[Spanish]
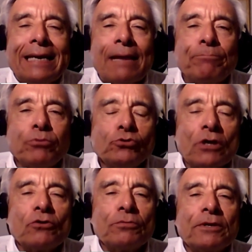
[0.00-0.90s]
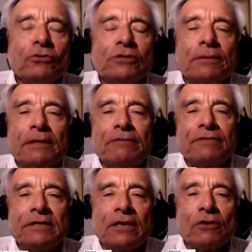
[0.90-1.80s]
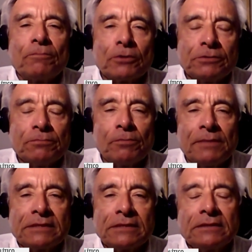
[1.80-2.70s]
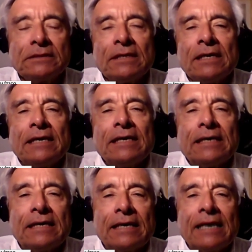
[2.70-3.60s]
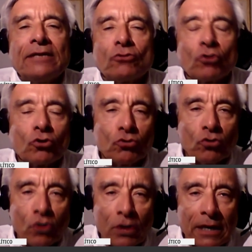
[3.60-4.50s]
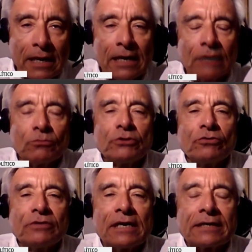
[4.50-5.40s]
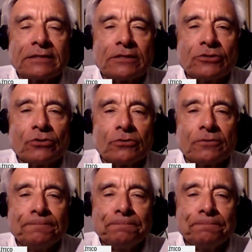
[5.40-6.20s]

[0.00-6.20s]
el apoyo al gobierno se va a definir en los próximos meses en torno a la cuestión de la recesión.